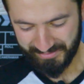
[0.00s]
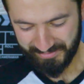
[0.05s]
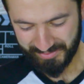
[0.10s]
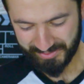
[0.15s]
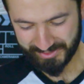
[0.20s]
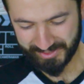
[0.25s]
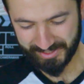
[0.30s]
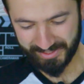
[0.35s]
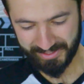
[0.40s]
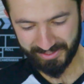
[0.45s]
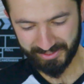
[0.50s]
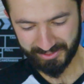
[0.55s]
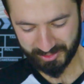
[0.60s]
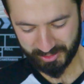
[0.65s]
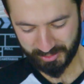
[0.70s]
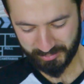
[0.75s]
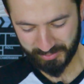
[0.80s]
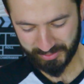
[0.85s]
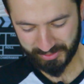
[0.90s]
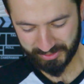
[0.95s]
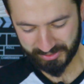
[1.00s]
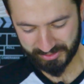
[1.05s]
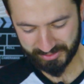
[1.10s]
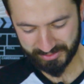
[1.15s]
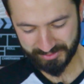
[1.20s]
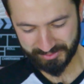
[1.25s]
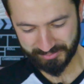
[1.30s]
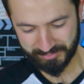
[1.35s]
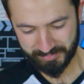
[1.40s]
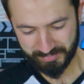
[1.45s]
Mesela alışveriş
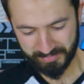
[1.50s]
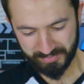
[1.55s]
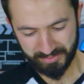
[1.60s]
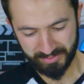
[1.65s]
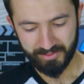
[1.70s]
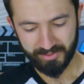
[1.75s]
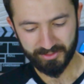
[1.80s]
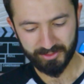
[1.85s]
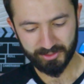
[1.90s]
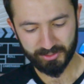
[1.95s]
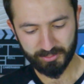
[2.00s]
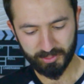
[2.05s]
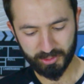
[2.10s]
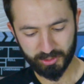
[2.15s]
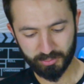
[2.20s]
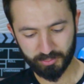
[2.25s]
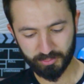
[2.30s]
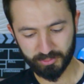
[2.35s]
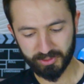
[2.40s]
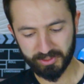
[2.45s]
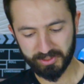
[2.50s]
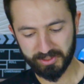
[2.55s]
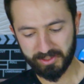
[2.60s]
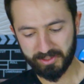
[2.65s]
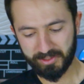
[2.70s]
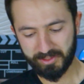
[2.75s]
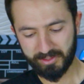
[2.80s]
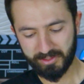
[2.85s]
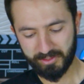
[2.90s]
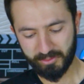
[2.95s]
diyeyim. Alışveriş burada
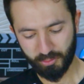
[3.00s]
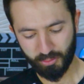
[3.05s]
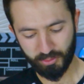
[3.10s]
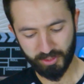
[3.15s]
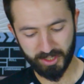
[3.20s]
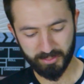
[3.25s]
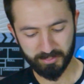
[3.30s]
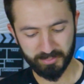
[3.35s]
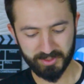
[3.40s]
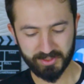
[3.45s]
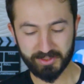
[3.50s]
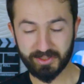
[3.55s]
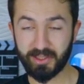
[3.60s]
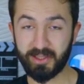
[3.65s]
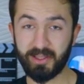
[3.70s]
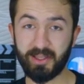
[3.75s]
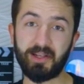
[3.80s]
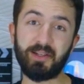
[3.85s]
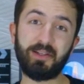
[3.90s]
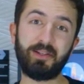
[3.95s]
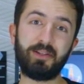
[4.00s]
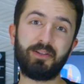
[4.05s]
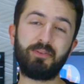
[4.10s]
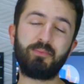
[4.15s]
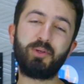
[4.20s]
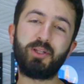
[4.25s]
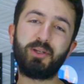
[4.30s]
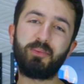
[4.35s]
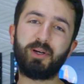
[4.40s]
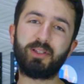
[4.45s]
önemliyse eğer
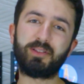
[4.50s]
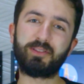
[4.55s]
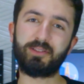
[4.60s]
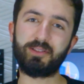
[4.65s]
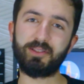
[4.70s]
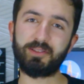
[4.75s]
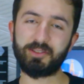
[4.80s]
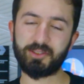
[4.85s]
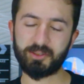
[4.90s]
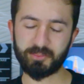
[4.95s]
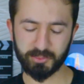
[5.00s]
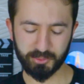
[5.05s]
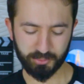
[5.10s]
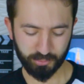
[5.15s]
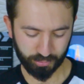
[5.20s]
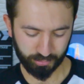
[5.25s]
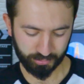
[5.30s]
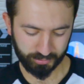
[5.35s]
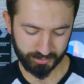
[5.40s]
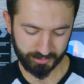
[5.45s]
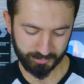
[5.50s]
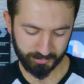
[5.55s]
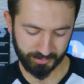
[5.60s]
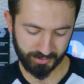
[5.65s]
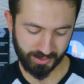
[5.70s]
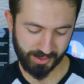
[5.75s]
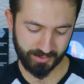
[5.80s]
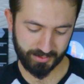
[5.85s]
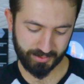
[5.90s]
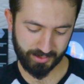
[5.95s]
benim hatırlatıcımın üst
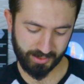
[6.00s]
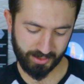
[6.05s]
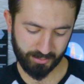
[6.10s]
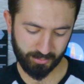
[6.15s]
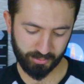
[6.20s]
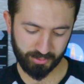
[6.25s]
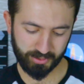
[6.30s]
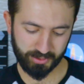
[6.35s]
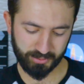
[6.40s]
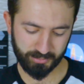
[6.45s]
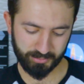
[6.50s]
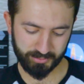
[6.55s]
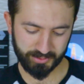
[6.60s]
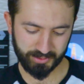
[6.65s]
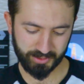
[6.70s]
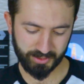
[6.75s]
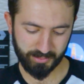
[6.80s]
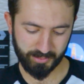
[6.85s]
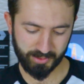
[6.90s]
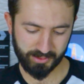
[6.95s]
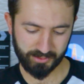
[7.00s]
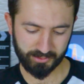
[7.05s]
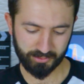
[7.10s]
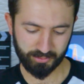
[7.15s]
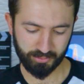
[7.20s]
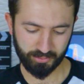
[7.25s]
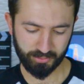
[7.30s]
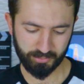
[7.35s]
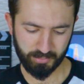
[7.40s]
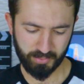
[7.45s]
kısmındaysa eğer bunu kırmızı ile
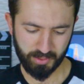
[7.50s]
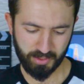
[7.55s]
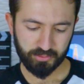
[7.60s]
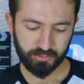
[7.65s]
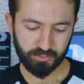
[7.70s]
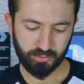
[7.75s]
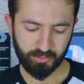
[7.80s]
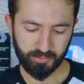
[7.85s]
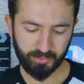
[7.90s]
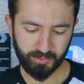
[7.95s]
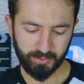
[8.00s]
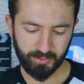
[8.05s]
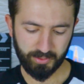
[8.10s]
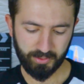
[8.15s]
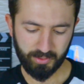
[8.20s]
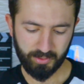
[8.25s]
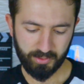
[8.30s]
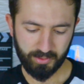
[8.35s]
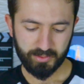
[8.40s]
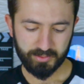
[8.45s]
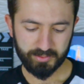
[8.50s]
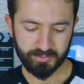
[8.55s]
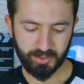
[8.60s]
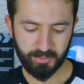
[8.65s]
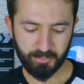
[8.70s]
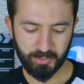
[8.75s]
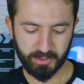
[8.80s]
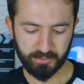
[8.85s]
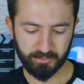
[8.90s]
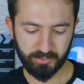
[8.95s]
belirtiyorum. Sonra da
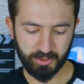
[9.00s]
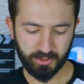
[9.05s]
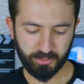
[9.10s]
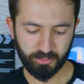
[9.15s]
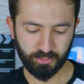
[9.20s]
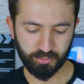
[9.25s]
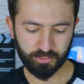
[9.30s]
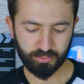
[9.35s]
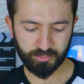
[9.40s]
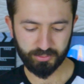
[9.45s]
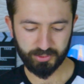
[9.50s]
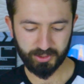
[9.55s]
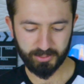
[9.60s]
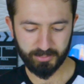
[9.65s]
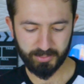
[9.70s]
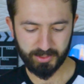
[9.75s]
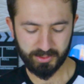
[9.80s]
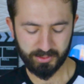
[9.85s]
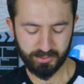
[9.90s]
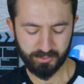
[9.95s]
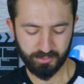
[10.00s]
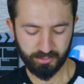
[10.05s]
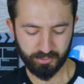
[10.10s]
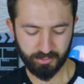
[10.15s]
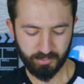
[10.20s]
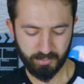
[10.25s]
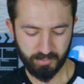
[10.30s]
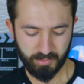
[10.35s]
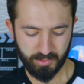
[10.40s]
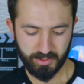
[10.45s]
zaman var. Koşulları
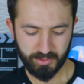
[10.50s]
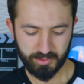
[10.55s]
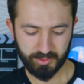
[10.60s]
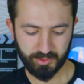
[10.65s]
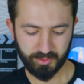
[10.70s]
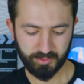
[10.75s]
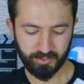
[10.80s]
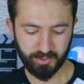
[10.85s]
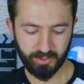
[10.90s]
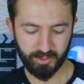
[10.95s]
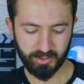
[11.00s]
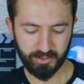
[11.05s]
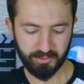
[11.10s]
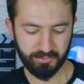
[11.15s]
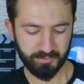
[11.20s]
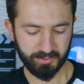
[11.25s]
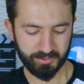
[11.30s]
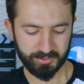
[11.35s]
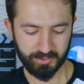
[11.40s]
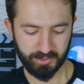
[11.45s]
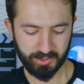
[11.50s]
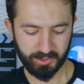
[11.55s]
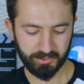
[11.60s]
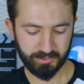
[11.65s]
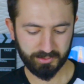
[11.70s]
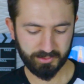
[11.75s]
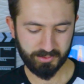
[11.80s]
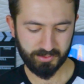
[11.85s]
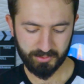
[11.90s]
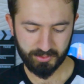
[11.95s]
belirliyorum. İşte tarih ve saat.
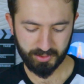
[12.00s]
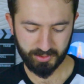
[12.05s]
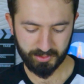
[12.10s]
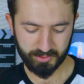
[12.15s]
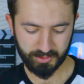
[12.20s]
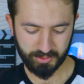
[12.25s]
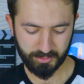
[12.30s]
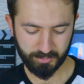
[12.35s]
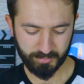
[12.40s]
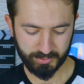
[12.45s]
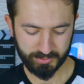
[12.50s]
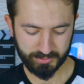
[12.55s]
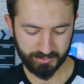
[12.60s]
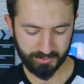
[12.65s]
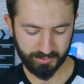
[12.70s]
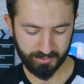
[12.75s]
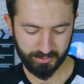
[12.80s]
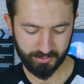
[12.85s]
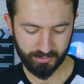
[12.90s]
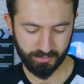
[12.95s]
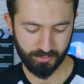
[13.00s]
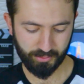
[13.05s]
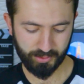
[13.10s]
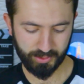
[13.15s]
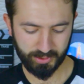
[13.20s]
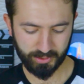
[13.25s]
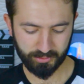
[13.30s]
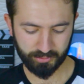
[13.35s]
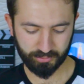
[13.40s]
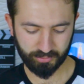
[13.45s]
Çarşamba sa-
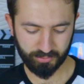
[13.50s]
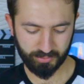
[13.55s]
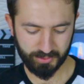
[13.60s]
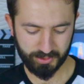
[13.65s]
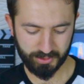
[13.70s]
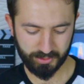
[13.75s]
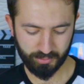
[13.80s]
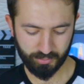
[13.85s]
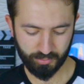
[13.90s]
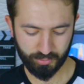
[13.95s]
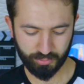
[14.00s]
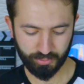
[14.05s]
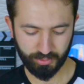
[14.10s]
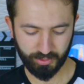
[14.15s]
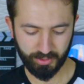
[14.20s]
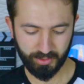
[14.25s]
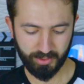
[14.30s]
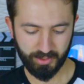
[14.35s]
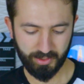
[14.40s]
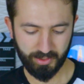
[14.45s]
öğleden sonra işte 3'te.